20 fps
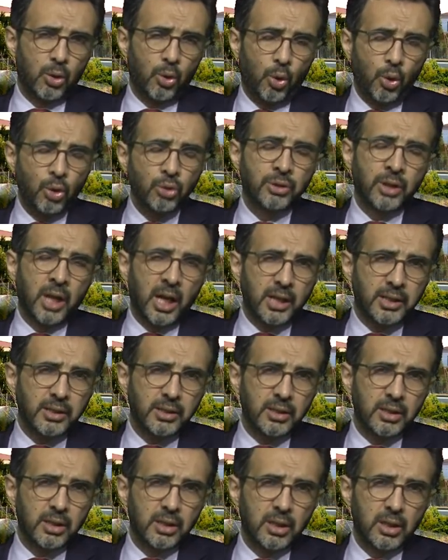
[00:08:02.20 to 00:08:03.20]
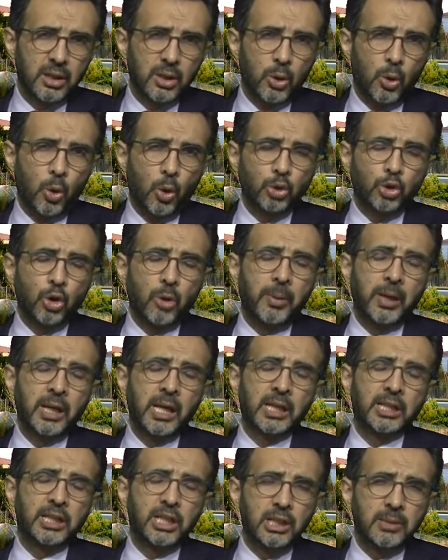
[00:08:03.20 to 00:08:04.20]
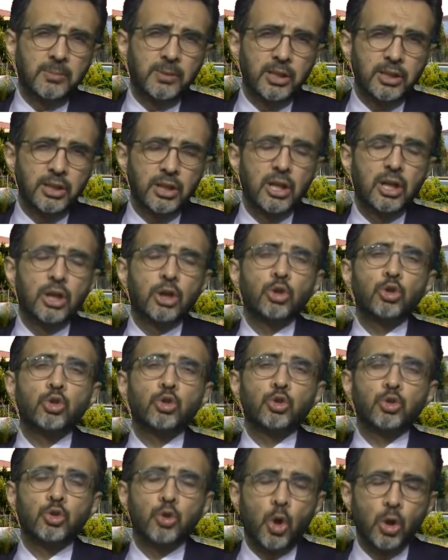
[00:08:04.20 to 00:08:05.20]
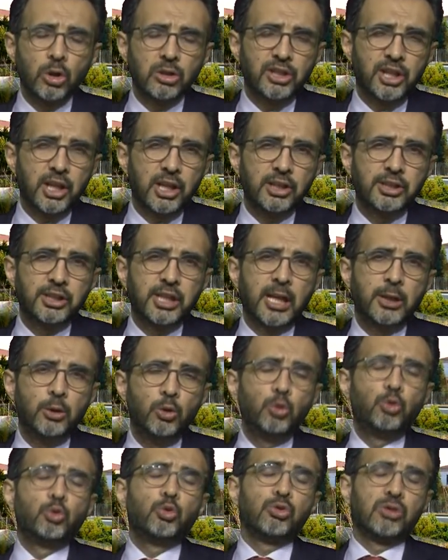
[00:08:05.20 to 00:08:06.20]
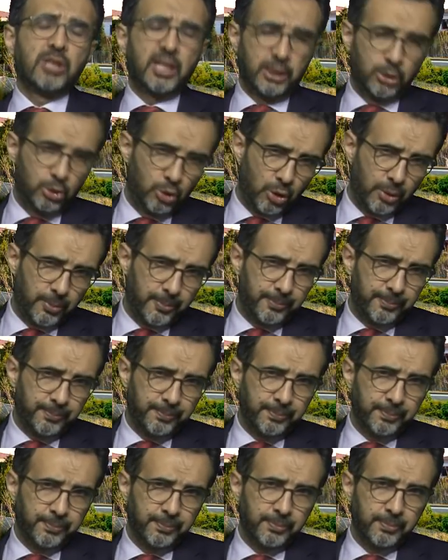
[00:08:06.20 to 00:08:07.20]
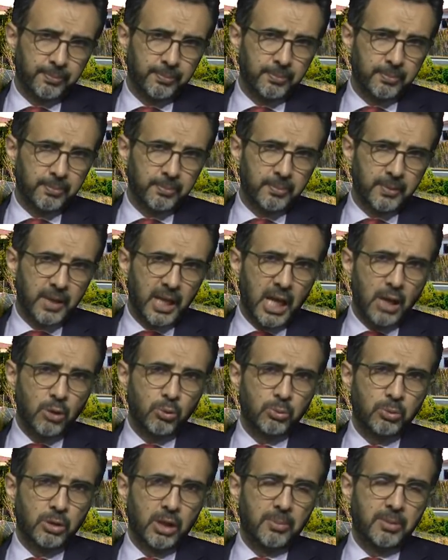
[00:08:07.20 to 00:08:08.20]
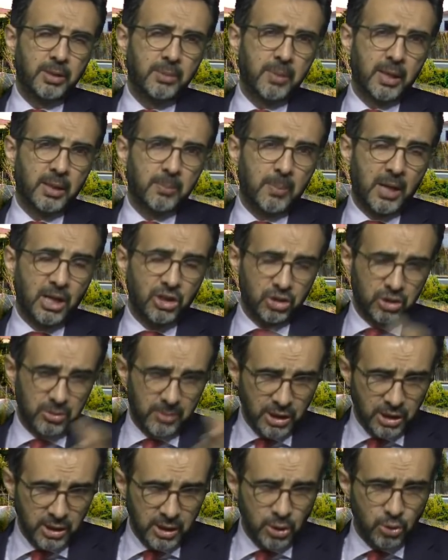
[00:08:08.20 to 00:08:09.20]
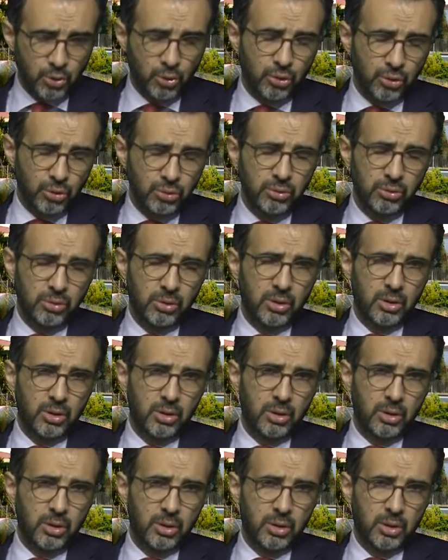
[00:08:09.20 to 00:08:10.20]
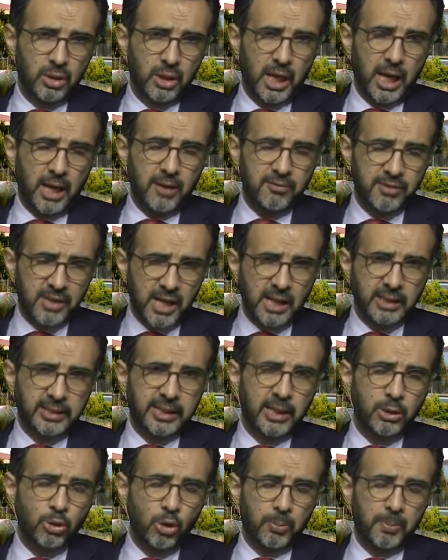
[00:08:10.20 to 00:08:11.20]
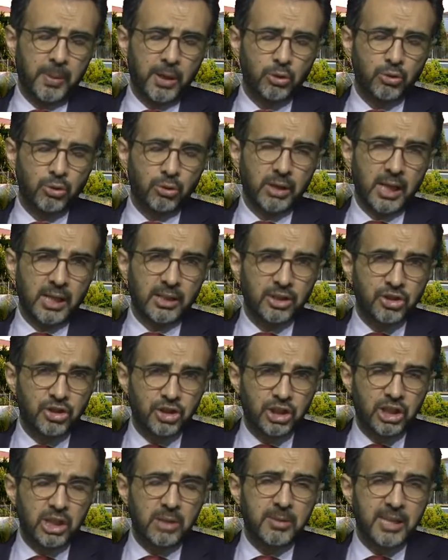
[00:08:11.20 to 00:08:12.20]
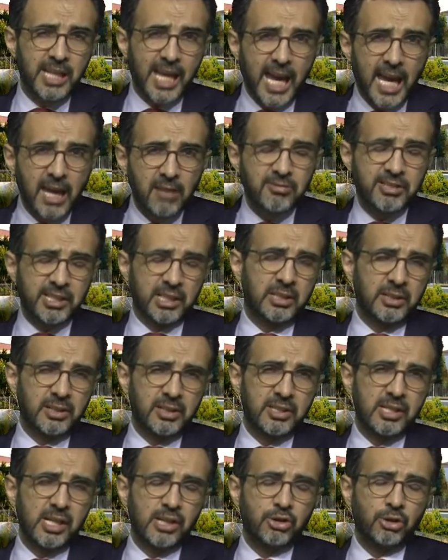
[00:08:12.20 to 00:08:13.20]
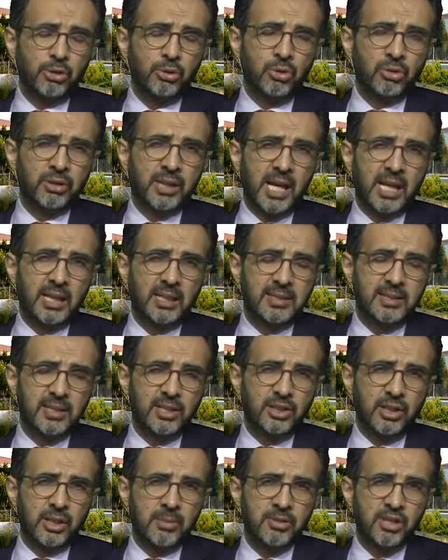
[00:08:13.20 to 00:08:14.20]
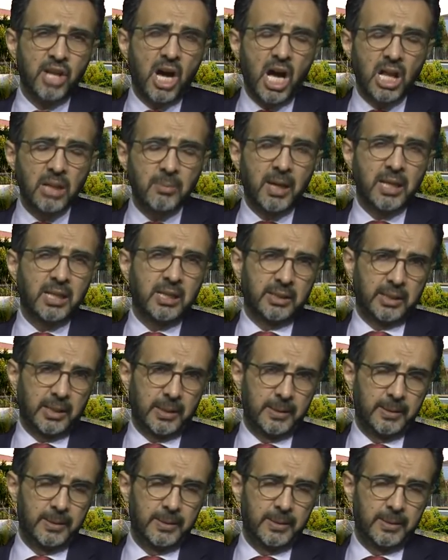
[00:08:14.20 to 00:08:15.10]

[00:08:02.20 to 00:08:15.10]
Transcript: Onlar otobana girmiş sol şeritten 300 de gidiyor. Ev bulabilmek başlı başına sorun. Ev zaten yok pek çok yerde ciddi bir ev sıkıntısı yaşanıyor değerli izleyicilerimiz Almanya'da.